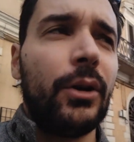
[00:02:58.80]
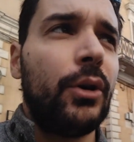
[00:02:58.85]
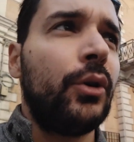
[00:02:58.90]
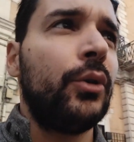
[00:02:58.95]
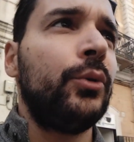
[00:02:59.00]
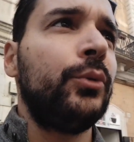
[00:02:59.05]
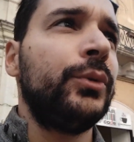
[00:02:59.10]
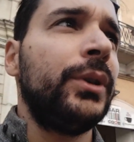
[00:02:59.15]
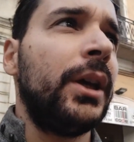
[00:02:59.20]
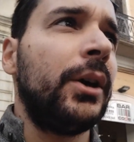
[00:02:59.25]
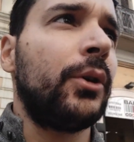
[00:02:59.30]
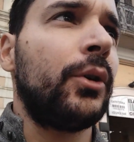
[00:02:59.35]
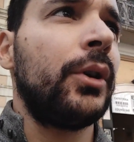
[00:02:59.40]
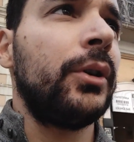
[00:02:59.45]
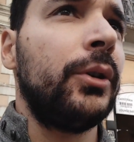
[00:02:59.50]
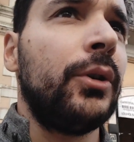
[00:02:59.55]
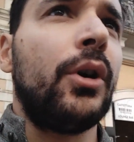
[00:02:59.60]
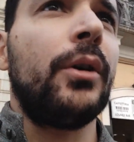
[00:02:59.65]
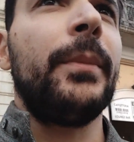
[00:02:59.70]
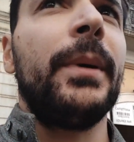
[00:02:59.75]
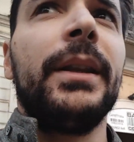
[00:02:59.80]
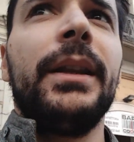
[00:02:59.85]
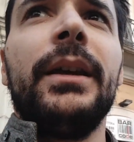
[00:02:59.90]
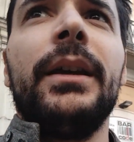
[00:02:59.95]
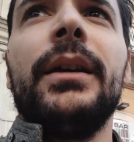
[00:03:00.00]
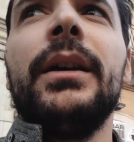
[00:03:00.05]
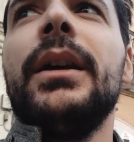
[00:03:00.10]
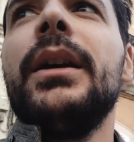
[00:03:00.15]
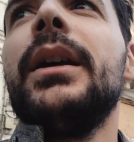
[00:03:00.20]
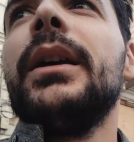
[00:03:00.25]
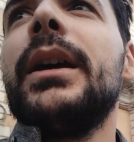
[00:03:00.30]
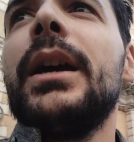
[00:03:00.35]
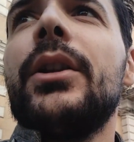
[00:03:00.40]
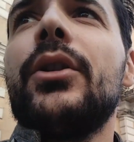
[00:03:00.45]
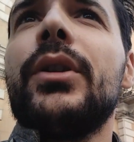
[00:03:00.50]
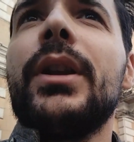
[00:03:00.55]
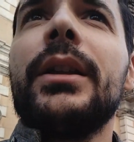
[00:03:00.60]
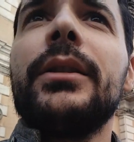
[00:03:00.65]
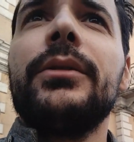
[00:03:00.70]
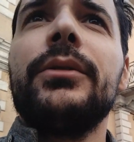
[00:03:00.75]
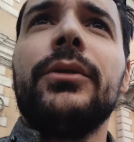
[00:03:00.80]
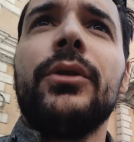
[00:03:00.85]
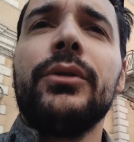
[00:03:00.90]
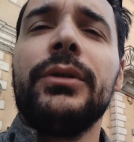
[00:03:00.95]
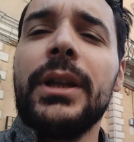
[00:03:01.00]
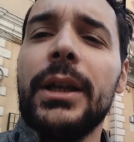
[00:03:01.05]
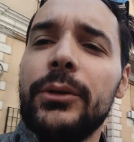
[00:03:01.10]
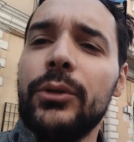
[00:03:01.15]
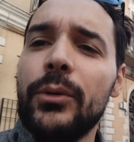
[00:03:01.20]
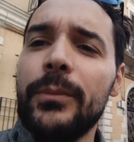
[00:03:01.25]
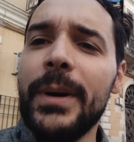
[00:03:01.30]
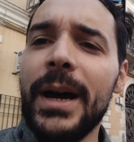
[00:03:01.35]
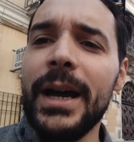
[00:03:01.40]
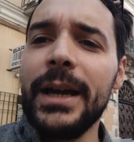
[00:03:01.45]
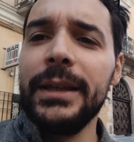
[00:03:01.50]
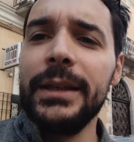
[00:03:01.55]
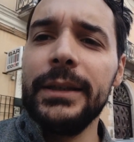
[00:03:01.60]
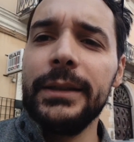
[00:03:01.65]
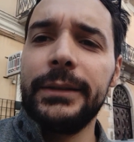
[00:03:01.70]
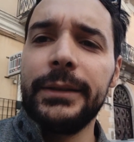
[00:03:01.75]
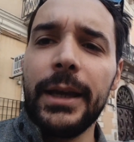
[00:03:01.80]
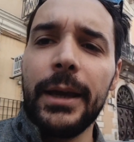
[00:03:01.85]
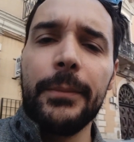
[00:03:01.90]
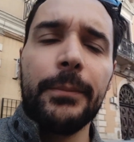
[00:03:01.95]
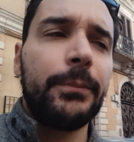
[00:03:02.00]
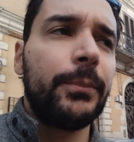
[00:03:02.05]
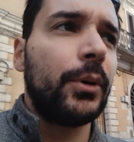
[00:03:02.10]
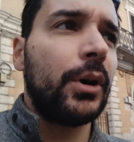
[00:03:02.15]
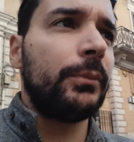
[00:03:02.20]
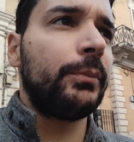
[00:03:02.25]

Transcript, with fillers: o un eroinomane che non, ha, non danno mai tempo al